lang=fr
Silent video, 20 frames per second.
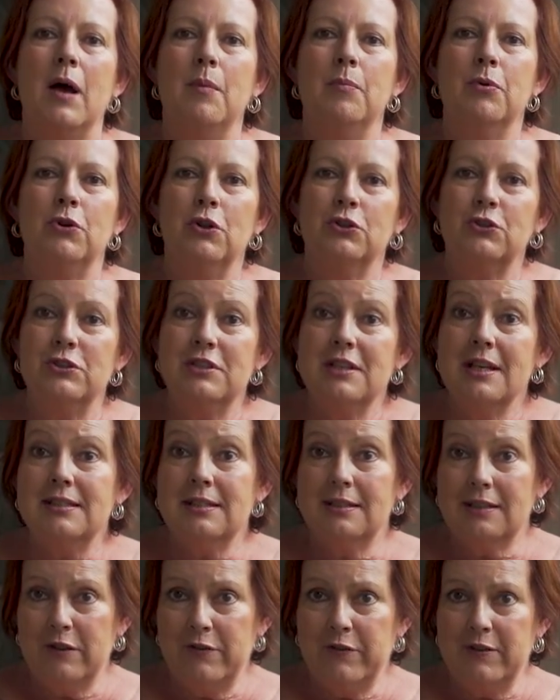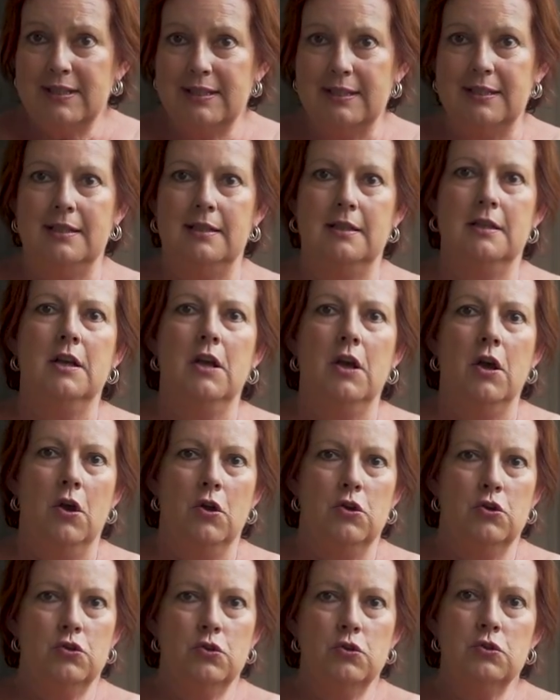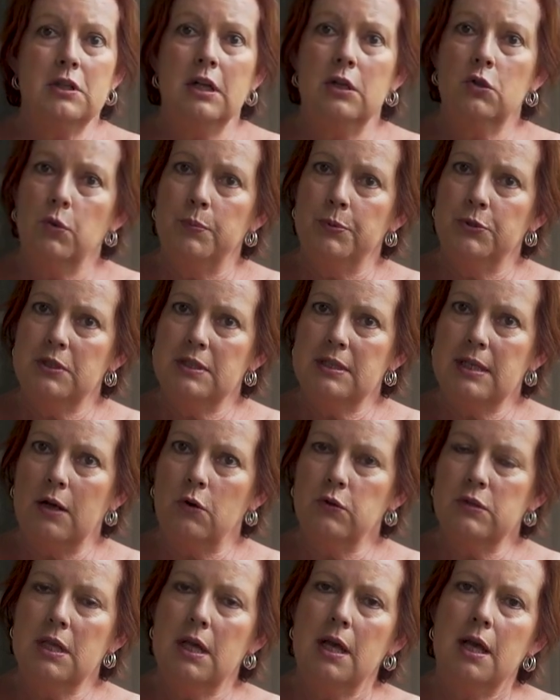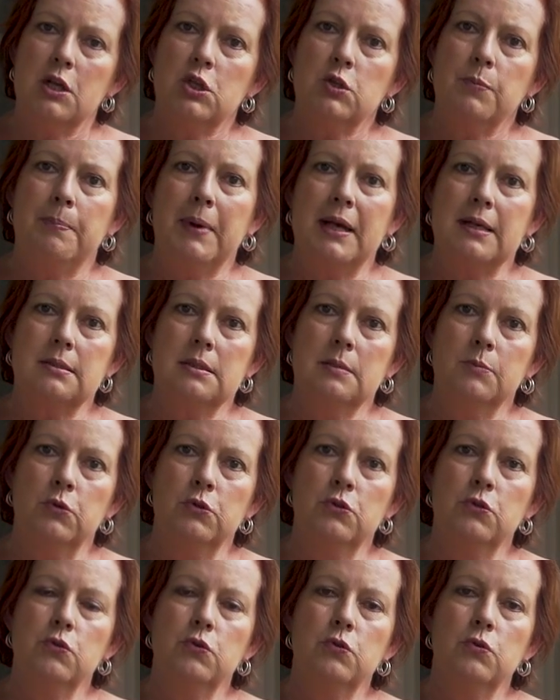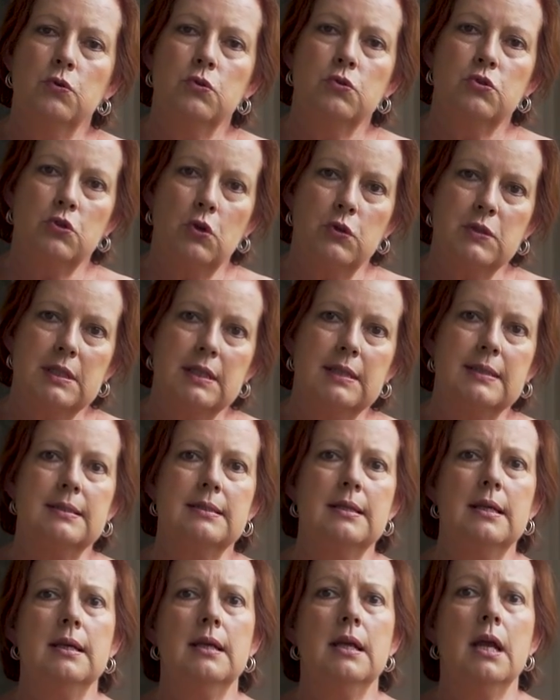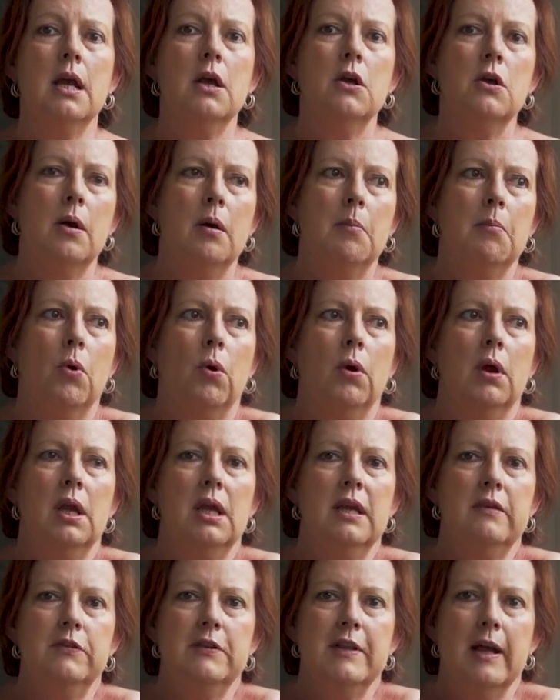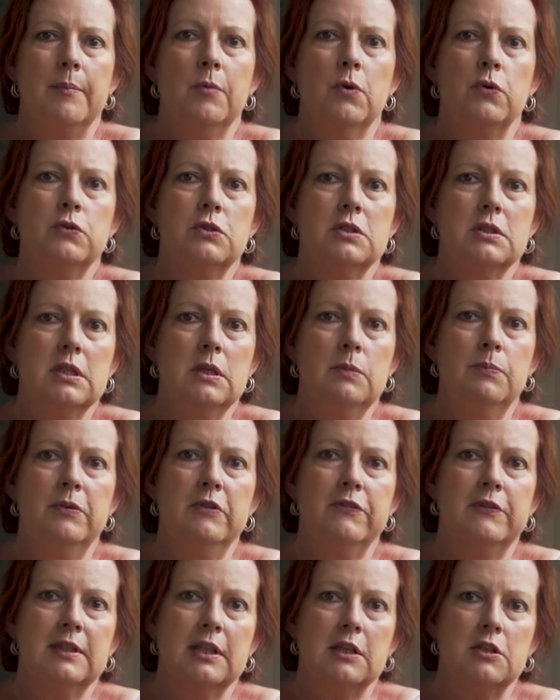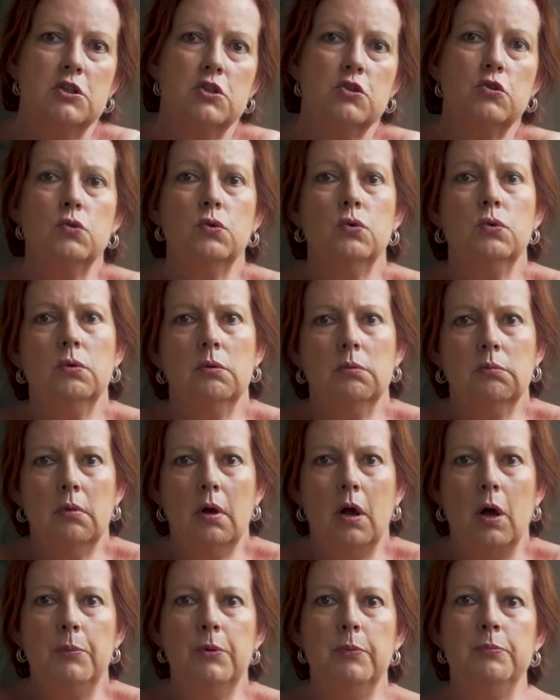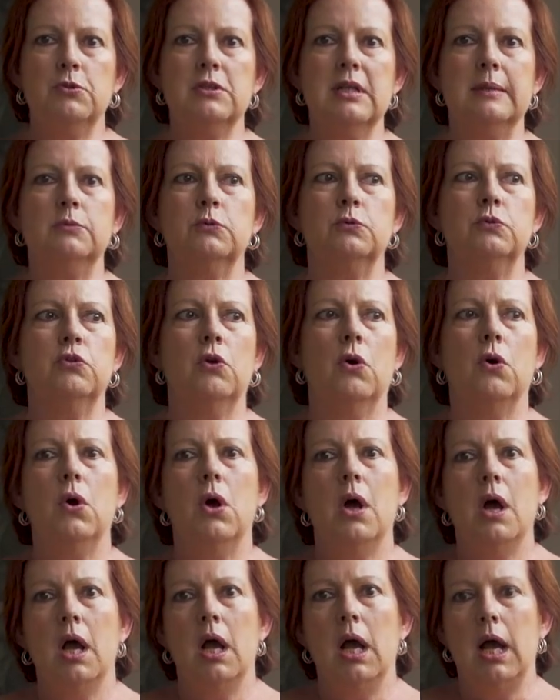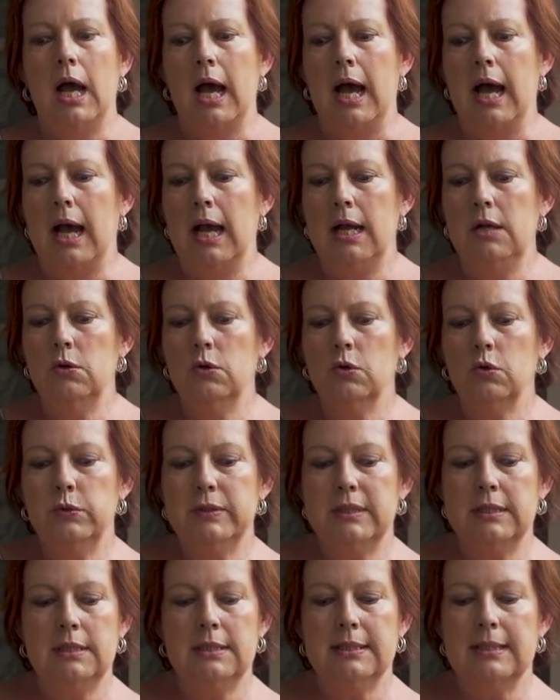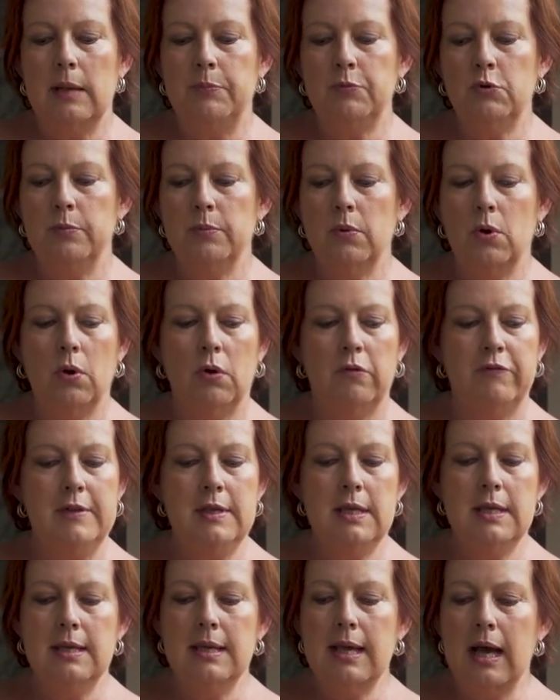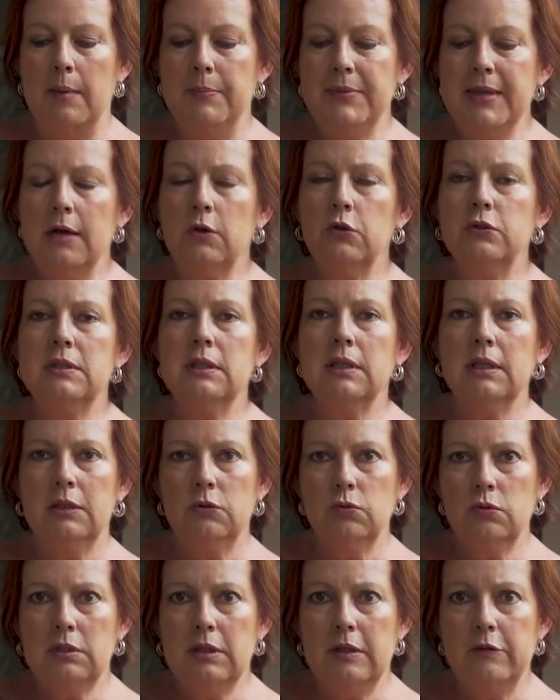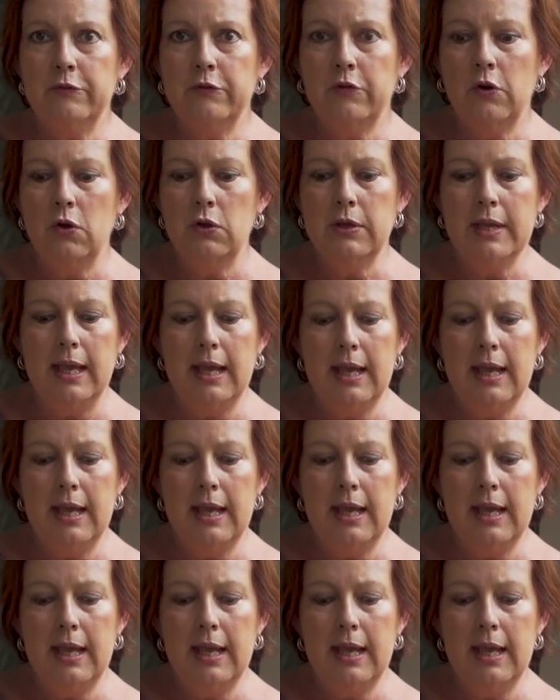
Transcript: Pour l'entretien, c'est très facile. Juste quelques petits arrosages, parcimonieux, sans excès. Bon, évidemment, s'il fait très chaud, un peu plus abondant. Alors aussi, simplement veillez à bien retirer toutes les feuilles